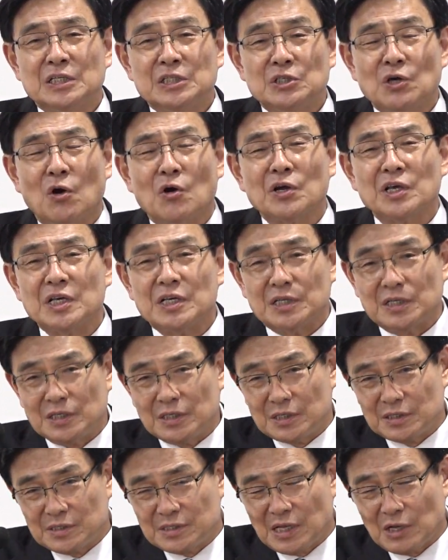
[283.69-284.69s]
영이
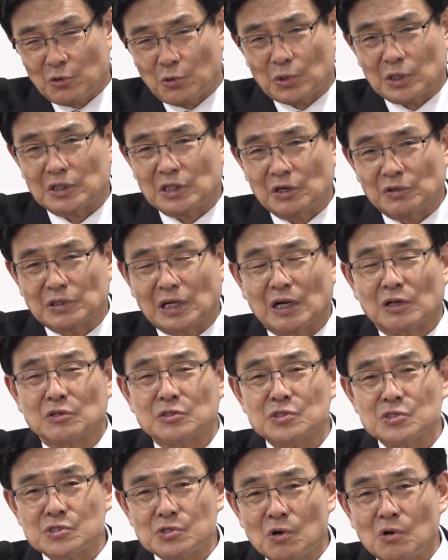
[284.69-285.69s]
새롭게 태어나는
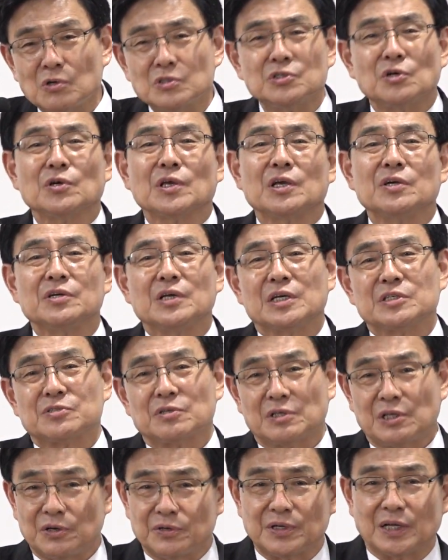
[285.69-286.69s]
것은 성령에
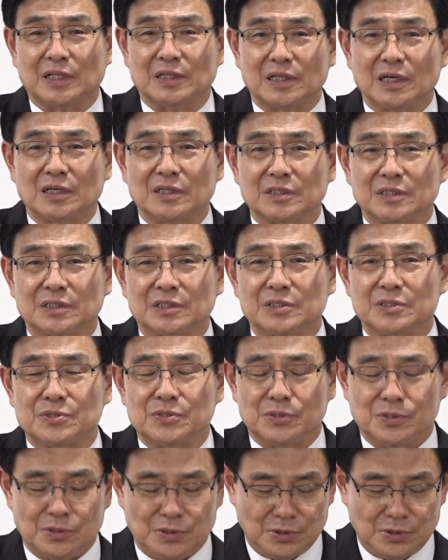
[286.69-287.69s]
의해서 태어난다 그 얘기죠.